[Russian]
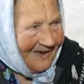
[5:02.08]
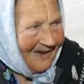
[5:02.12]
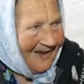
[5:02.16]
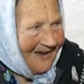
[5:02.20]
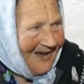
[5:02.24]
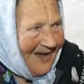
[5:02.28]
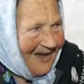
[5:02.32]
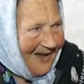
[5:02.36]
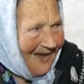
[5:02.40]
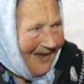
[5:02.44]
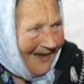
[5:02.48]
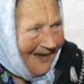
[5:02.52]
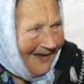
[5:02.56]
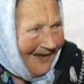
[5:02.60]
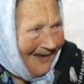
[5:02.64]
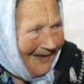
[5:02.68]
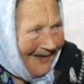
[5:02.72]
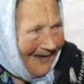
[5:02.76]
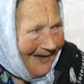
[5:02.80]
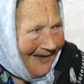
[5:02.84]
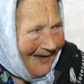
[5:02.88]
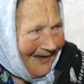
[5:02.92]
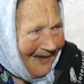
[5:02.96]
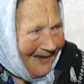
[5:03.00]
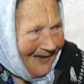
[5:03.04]

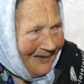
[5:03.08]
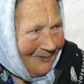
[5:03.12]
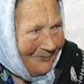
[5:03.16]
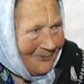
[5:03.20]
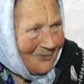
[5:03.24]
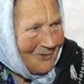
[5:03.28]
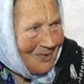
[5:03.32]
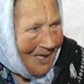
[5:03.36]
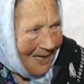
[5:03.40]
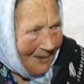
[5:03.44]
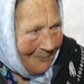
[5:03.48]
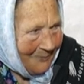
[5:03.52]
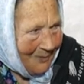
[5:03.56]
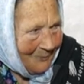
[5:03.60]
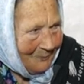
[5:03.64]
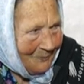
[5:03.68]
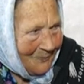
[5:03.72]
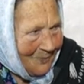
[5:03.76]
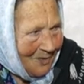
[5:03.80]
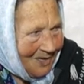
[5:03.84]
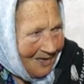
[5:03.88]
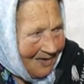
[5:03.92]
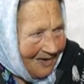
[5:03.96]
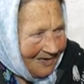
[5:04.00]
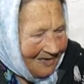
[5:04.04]
В
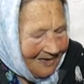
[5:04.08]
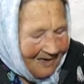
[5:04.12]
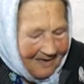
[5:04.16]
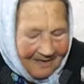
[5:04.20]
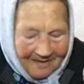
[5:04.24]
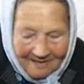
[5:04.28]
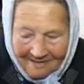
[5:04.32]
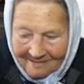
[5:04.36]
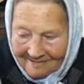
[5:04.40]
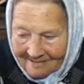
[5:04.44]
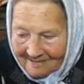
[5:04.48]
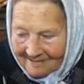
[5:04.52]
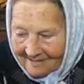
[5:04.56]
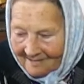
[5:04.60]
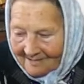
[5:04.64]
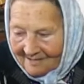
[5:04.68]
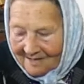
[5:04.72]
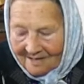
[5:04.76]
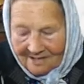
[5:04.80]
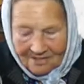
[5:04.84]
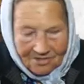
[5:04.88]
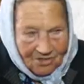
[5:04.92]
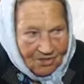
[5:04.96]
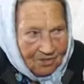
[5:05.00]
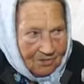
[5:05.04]
самом деле,
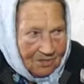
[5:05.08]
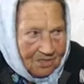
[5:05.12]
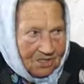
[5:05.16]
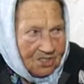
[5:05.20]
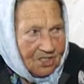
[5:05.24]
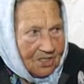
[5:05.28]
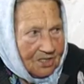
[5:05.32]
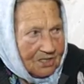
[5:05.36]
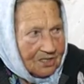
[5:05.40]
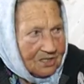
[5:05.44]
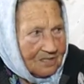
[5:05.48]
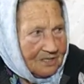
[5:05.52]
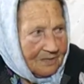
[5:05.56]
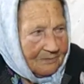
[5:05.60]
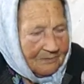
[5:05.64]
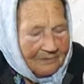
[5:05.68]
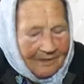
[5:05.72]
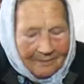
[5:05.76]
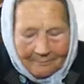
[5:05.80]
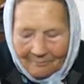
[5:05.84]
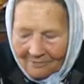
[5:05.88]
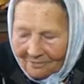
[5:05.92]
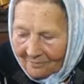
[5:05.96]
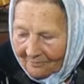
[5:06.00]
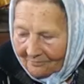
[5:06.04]
я честно
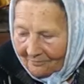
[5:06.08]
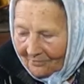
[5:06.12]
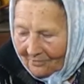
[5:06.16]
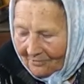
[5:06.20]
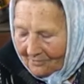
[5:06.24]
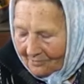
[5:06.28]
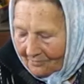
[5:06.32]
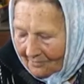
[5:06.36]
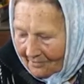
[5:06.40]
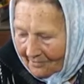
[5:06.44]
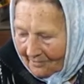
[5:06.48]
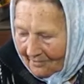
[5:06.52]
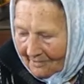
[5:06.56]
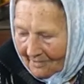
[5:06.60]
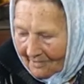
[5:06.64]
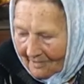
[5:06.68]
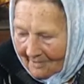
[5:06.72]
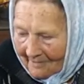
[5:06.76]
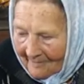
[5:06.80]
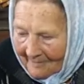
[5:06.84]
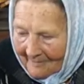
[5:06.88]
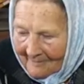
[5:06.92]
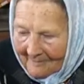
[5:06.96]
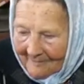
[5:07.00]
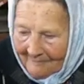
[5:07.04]
вам говорю.
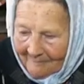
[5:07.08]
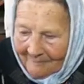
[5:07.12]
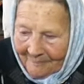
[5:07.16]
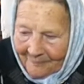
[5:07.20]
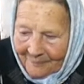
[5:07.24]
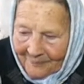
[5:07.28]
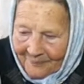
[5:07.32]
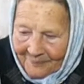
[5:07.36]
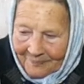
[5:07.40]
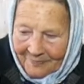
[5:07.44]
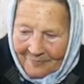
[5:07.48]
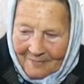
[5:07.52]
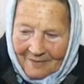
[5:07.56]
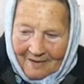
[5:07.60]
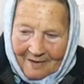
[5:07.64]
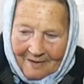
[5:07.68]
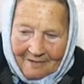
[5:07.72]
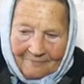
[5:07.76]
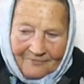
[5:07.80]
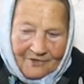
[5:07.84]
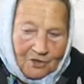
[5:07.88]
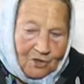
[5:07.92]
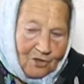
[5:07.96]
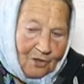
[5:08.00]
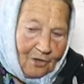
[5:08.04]

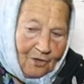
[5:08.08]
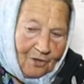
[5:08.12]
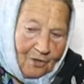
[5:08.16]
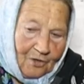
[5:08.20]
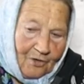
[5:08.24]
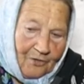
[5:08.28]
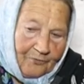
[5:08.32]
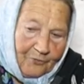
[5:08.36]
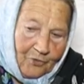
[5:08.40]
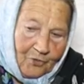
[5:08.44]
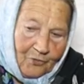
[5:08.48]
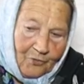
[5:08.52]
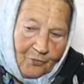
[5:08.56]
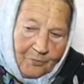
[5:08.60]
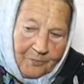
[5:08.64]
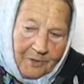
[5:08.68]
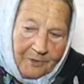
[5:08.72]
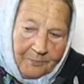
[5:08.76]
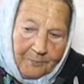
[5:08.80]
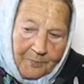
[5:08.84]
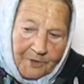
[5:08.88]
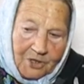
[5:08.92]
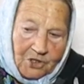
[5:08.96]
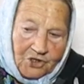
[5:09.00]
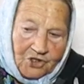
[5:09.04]
В столовую мы
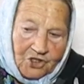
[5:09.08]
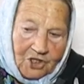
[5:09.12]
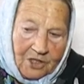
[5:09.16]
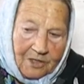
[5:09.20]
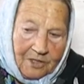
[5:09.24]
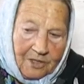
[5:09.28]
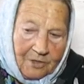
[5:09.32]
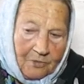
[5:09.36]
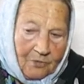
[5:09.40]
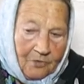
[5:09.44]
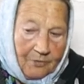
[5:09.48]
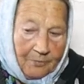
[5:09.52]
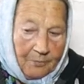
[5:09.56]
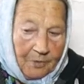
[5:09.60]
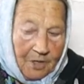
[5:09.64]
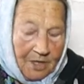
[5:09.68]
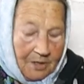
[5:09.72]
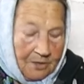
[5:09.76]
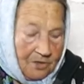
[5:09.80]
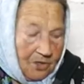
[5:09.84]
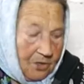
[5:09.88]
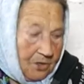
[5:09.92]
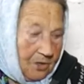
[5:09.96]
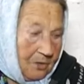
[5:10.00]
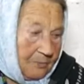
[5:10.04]
пришли,
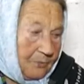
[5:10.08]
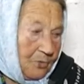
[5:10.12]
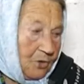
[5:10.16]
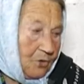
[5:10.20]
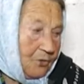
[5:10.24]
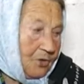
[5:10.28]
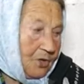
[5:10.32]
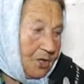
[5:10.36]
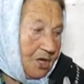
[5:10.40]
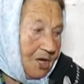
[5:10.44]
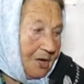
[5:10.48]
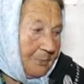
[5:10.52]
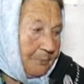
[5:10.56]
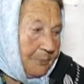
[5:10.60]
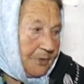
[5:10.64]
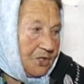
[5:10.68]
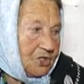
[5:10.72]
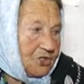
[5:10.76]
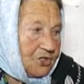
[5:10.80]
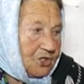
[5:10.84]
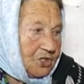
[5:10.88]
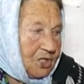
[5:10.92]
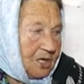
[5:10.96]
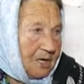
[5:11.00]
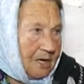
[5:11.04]
обедаем, его не
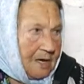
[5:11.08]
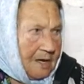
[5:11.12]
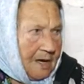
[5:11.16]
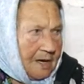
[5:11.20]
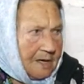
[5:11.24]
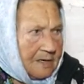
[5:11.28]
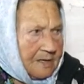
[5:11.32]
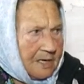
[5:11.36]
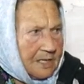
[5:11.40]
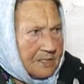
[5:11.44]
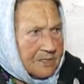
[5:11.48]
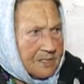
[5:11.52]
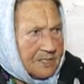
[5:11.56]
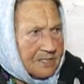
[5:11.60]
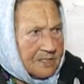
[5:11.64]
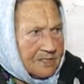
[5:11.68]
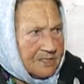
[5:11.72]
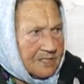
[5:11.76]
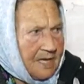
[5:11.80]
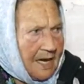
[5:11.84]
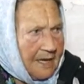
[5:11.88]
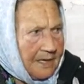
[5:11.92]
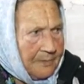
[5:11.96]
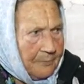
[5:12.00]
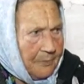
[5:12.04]
пришли, как раз
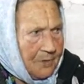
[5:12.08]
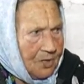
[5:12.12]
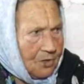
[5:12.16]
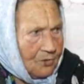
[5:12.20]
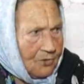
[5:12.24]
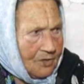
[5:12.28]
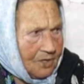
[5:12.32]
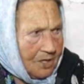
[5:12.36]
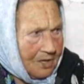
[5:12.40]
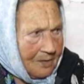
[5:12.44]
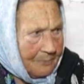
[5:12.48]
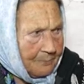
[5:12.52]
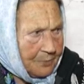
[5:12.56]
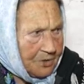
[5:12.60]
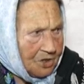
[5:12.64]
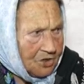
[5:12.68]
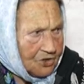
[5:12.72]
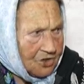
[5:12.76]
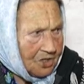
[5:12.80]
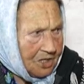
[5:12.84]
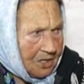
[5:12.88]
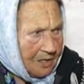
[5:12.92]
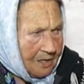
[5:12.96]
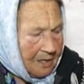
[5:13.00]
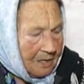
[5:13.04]
из армии его не
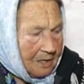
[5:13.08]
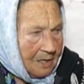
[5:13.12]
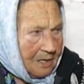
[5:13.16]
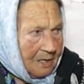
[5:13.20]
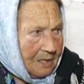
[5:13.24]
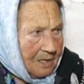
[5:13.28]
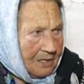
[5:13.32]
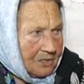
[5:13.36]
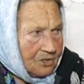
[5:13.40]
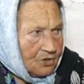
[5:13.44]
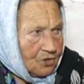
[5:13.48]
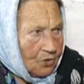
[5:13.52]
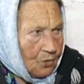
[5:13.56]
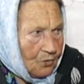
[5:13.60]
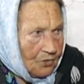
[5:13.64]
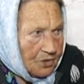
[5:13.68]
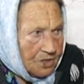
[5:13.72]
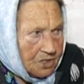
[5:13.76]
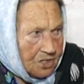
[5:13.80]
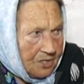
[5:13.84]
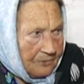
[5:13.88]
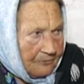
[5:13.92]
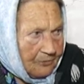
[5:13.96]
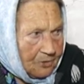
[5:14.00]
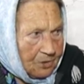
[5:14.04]
пришли с
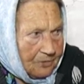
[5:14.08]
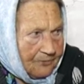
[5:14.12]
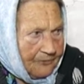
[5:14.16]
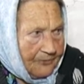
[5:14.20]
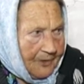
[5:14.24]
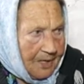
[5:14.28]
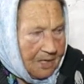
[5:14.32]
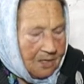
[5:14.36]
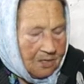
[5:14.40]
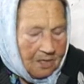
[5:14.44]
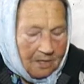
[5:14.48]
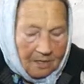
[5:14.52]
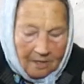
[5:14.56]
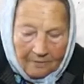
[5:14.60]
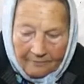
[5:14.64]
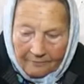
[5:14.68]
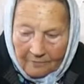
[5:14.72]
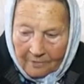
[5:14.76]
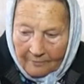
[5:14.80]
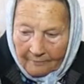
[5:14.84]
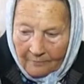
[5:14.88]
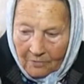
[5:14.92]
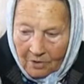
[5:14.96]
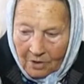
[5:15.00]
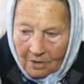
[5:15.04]
Костей вот
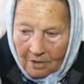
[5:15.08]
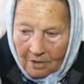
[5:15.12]
Фадеевым.